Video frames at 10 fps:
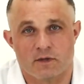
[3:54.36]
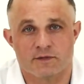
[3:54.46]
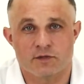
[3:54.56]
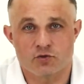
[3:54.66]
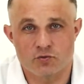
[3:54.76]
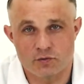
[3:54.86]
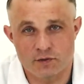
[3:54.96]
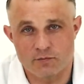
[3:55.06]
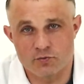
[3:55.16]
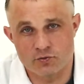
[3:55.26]
а за счет
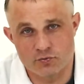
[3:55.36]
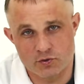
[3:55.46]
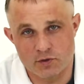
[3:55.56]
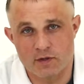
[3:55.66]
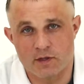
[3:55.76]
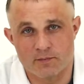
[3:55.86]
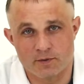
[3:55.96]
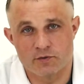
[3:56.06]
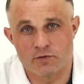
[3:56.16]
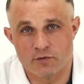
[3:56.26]
того, что человек
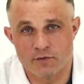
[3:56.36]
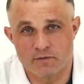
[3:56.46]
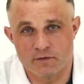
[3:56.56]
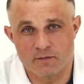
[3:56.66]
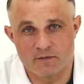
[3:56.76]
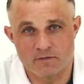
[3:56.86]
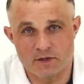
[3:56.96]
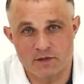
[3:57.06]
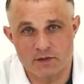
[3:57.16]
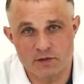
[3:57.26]
определенное время
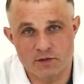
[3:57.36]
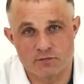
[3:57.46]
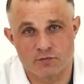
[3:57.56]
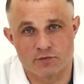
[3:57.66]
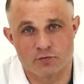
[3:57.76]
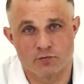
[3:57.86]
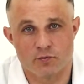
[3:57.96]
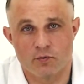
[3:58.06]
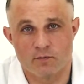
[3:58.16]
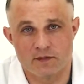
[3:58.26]
воздерживался, у
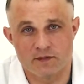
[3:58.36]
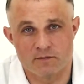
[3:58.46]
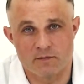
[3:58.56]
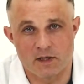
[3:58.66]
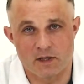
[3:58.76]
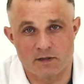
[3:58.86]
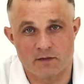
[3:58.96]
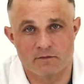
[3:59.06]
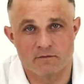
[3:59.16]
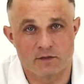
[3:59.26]
него
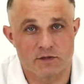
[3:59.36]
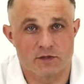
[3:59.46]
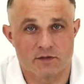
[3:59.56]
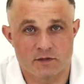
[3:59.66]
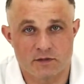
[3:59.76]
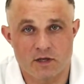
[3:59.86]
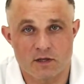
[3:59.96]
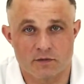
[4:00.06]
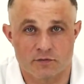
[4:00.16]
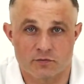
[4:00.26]
максимально выражена
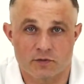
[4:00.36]
тяга, то,